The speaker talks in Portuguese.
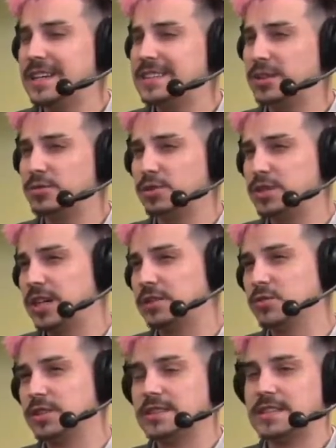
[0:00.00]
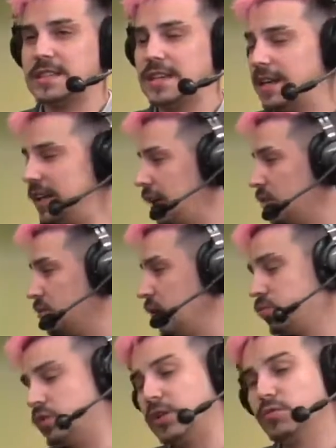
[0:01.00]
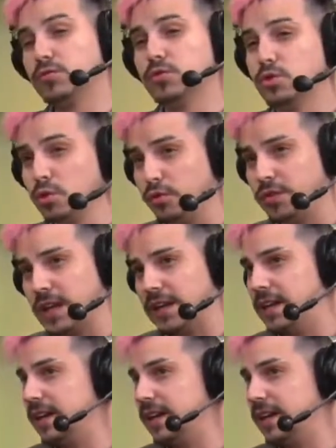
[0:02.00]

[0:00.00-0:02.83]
São dois jogadores que eu não tenho dúvida